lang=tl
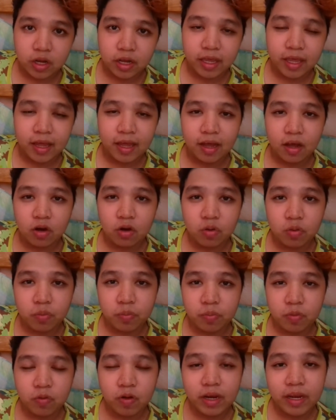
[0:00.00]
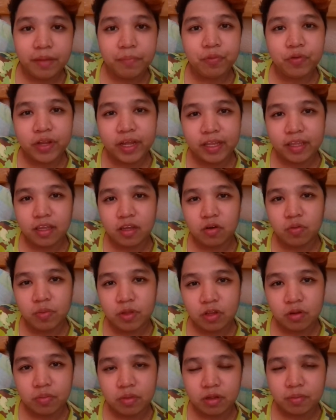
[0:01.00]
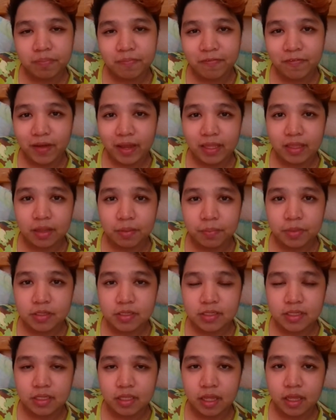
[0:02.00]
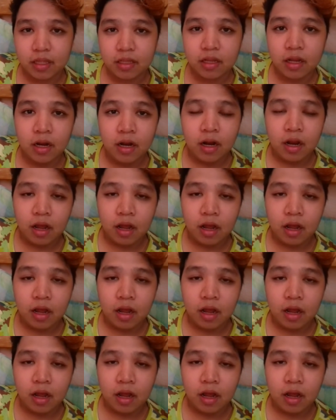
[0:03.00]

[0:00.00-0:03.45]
Kaya um, ugaliin po natin uminom ng vitamin C din.